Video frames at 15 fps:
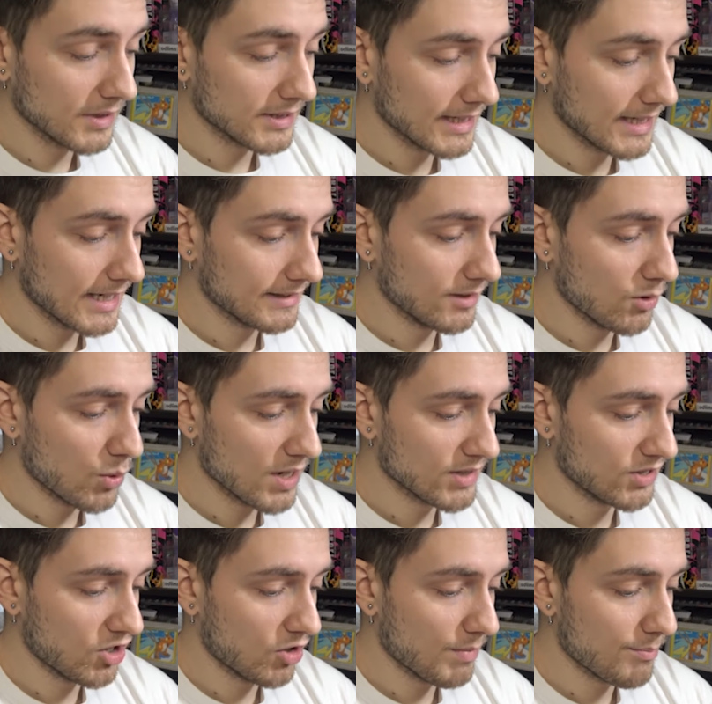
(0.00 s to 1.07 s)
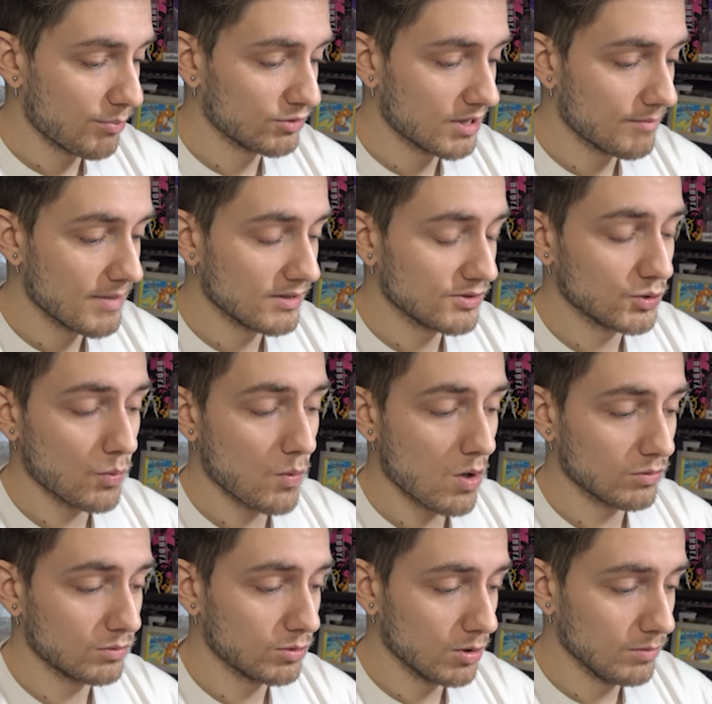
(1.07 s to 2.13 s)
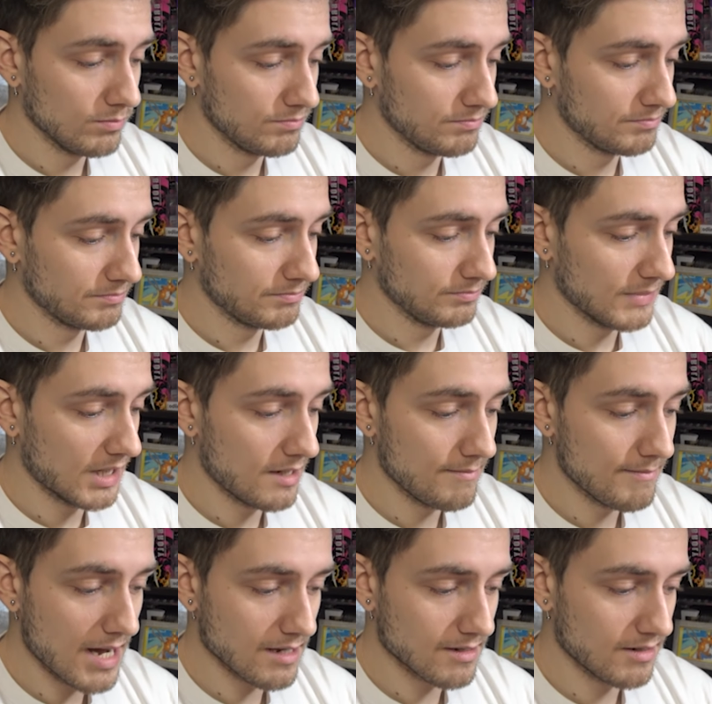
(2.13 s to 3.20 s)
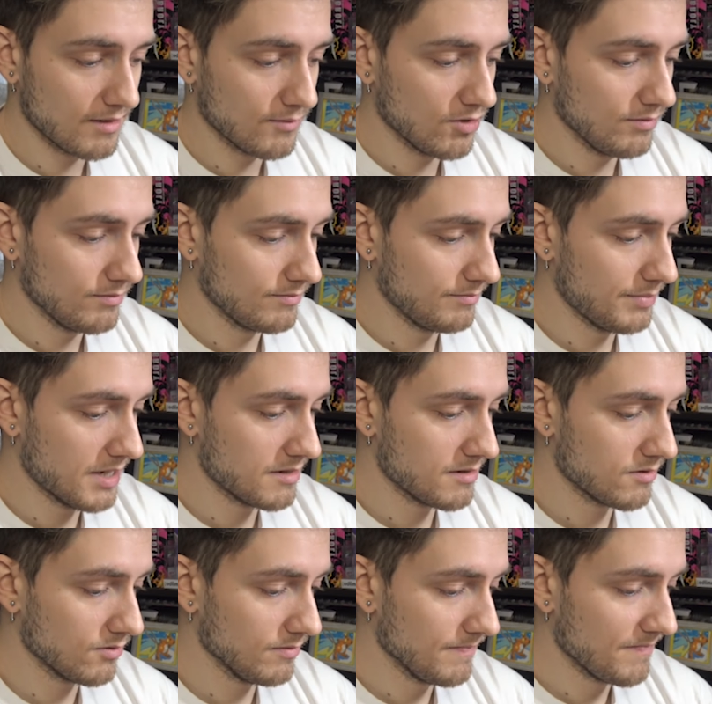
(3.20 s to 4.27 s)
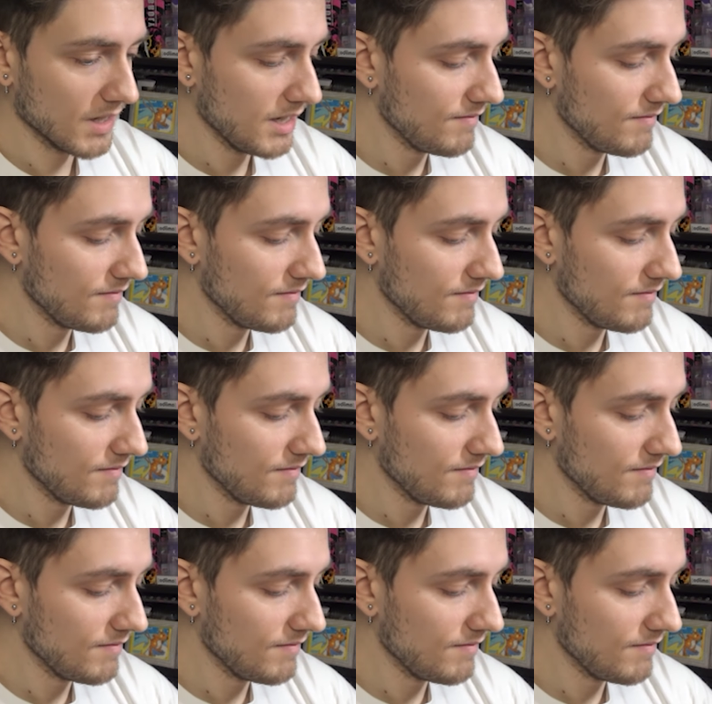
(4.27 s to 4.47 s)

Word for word: Questa carta qua secondo me potrebbe essere un 8 al massimo, penso.